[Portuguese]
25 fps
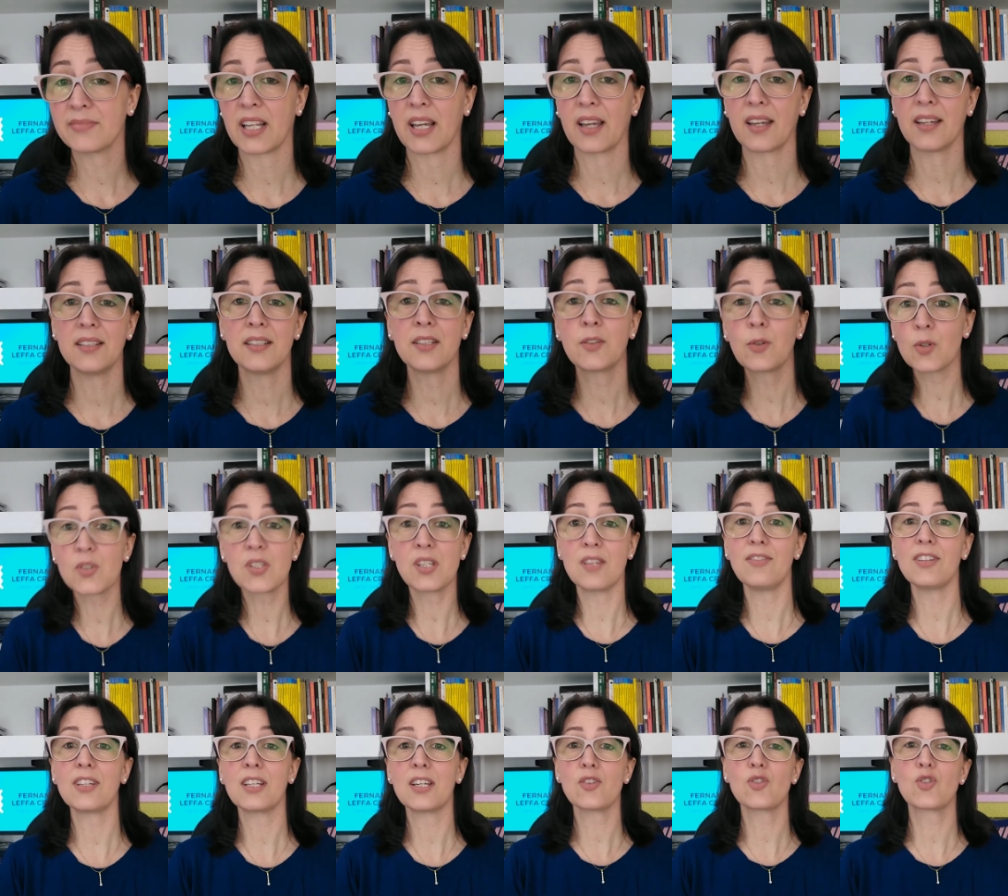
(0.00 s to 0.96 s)
Né?
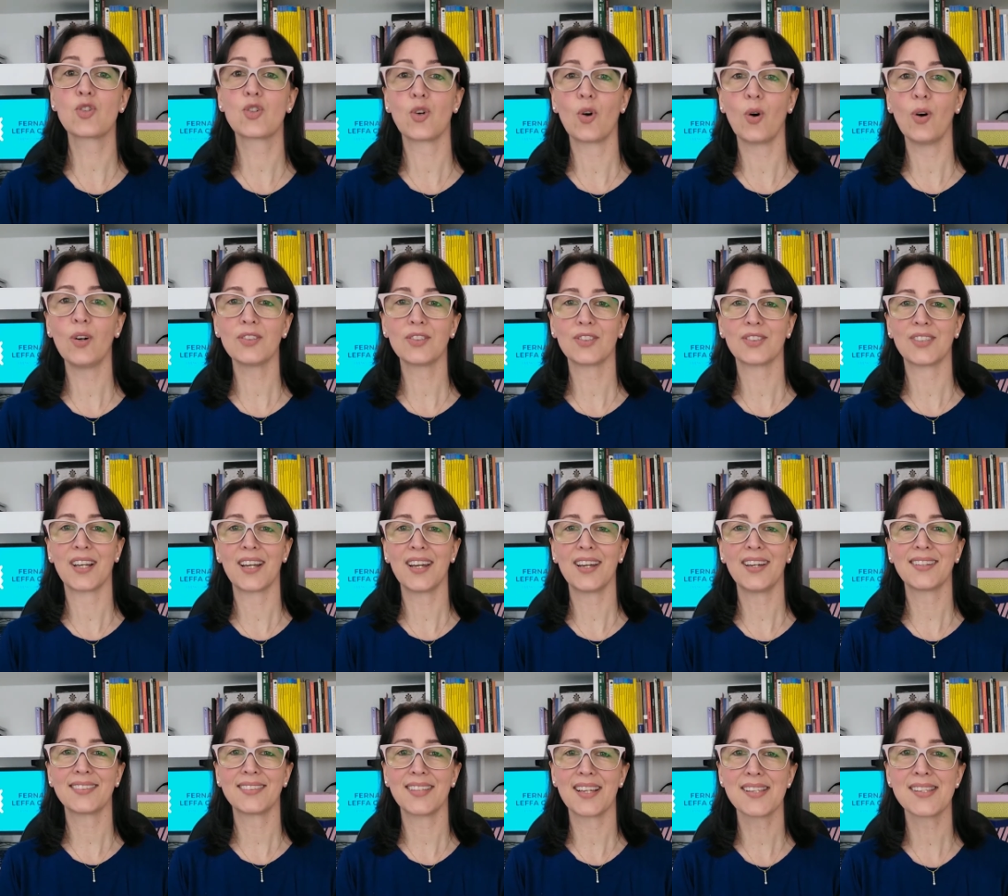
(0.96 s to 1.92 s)
Inclusive questiono,
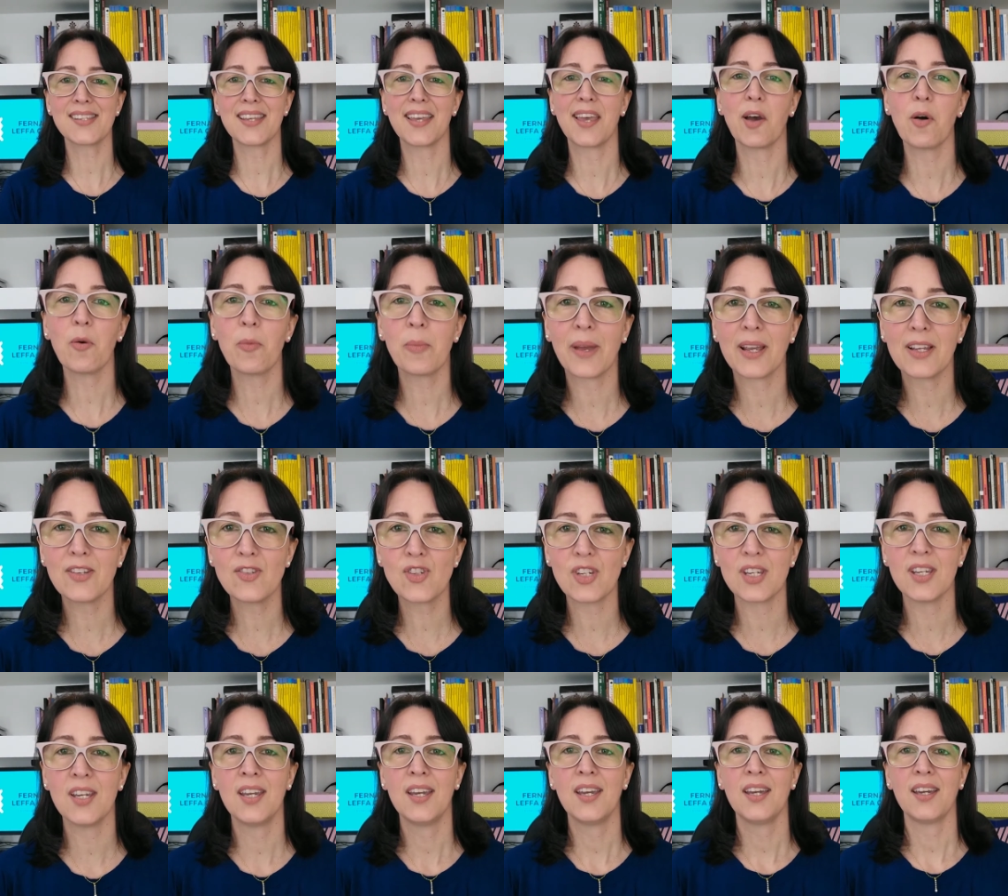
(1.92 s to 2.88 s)
né, até se
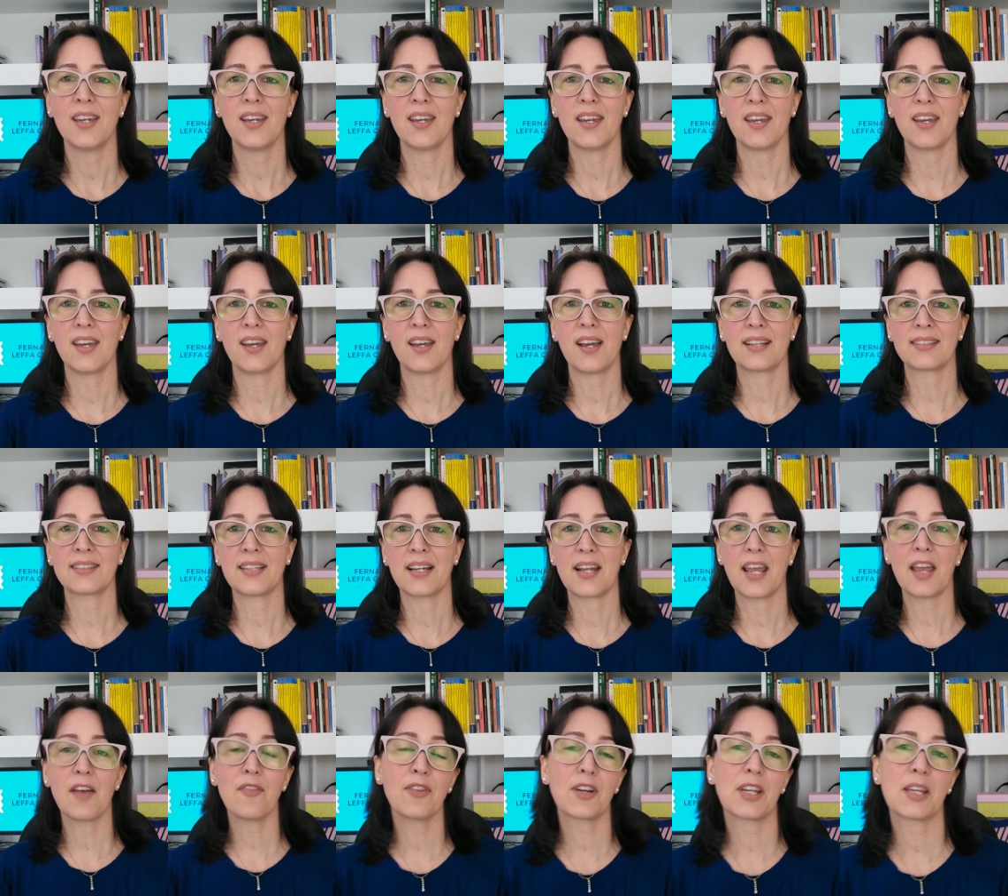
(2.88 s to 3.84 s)
realmente é, a
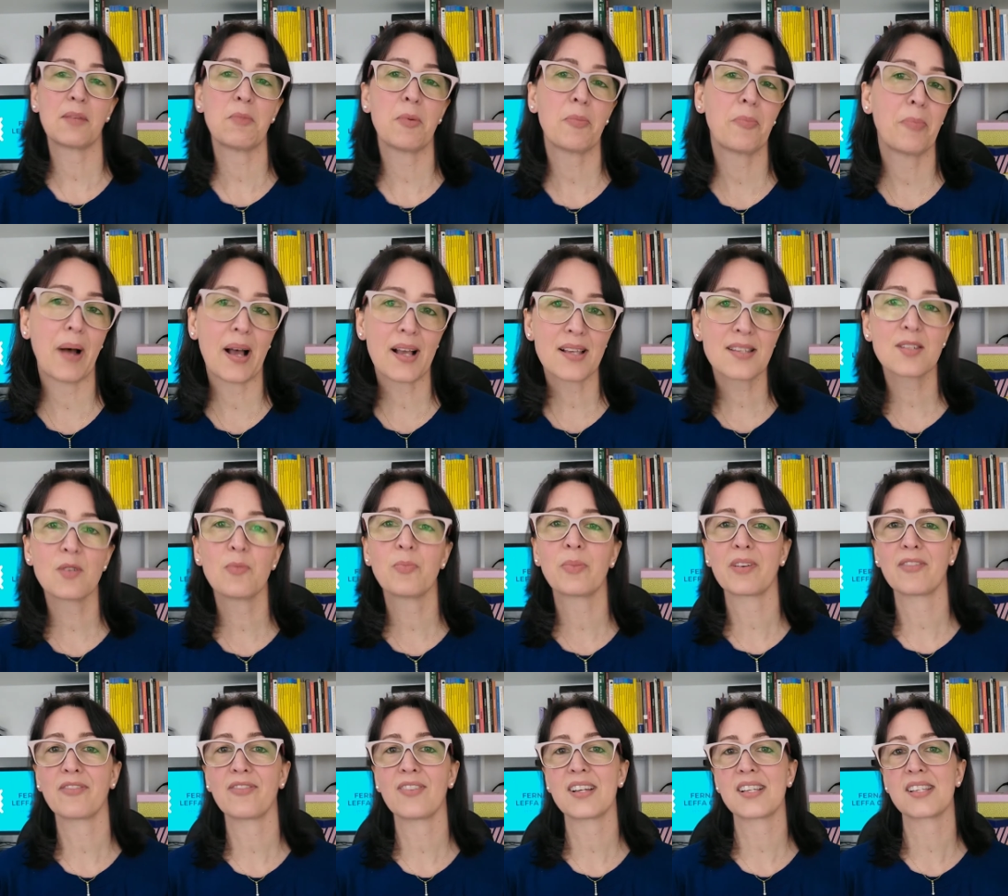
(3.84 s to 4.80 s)
tarefa que me passam
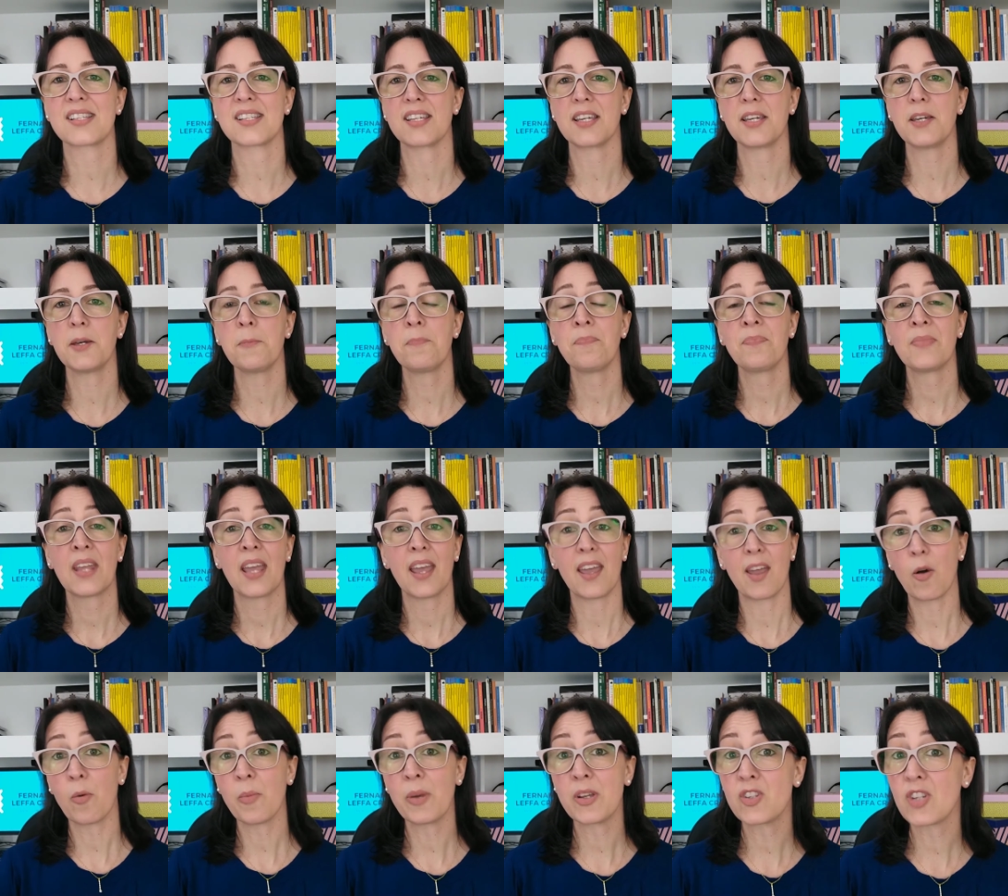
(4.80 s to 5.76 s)
para fazer
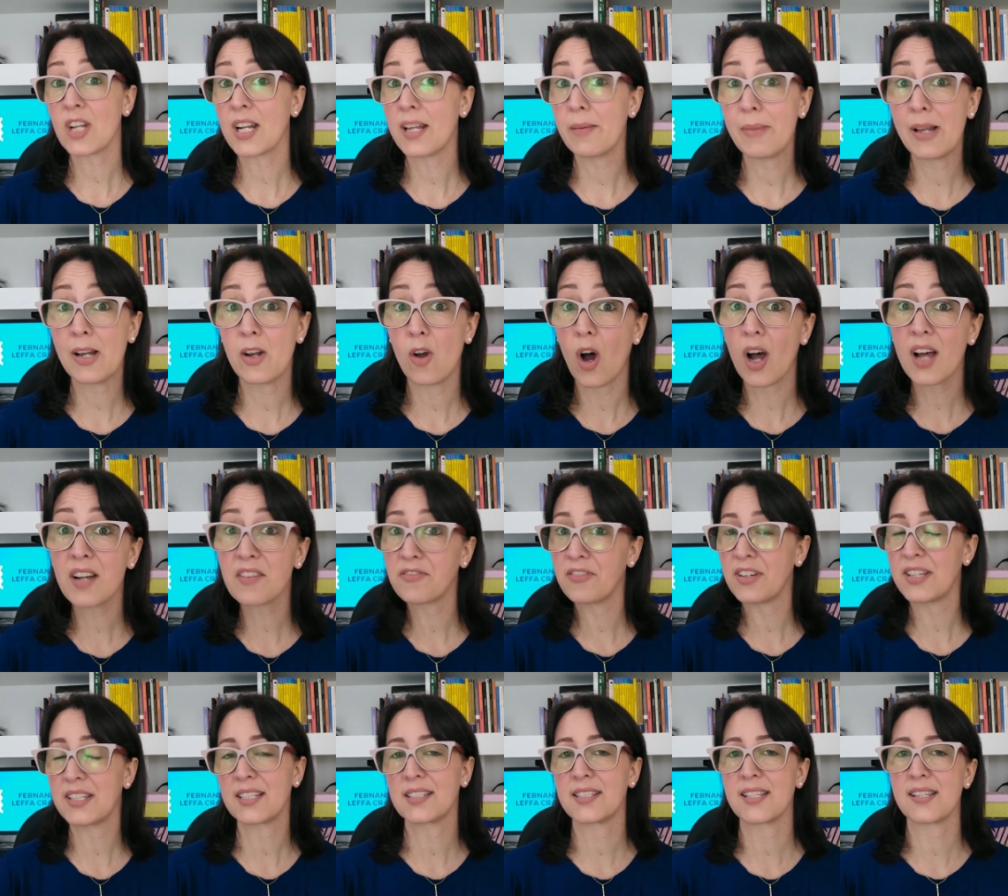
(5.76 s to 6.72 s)
realmente ela é melhor
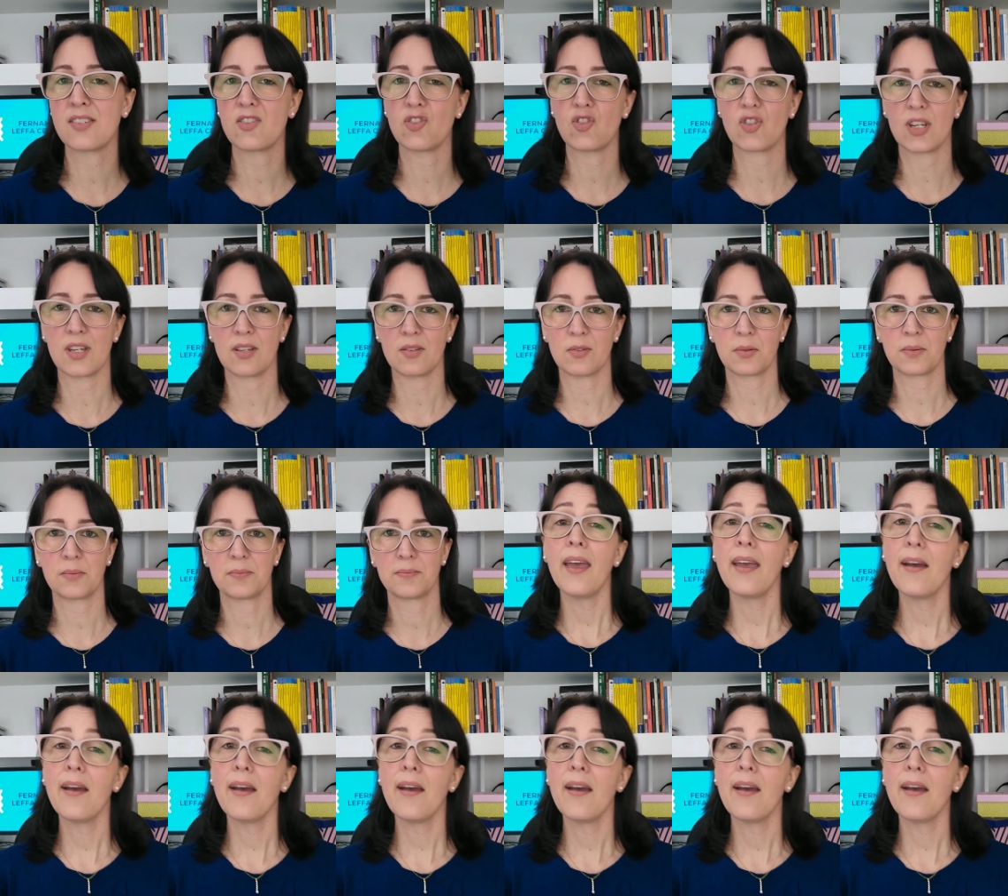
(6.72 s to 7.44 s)
feita desse jeito.